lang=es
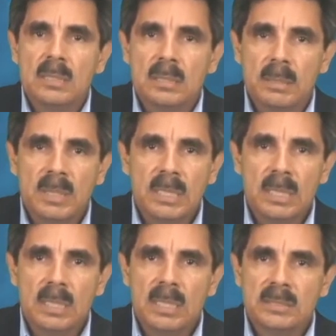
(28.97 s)
de tal
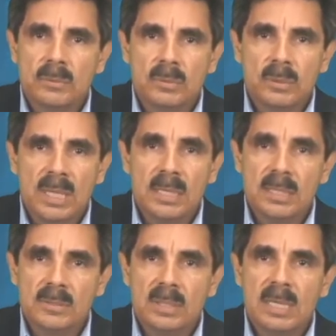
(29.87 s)
manera que las autoridades
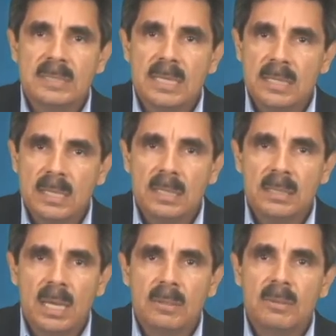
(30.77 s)
nacionales han
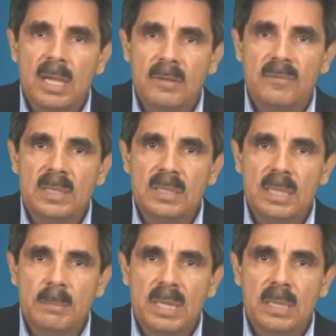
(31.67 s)
decretado el fin de
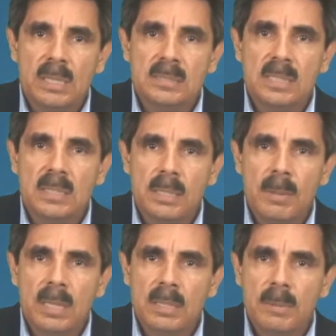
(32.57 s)
la emergencia
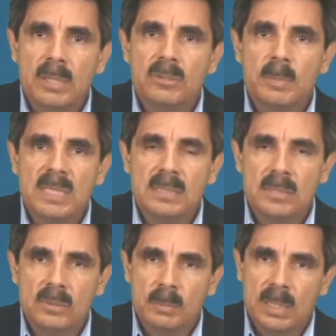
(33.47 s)
derivada de varios meses
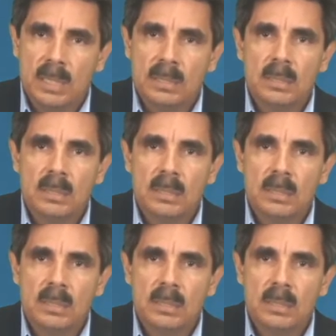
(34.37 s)
sin humedad.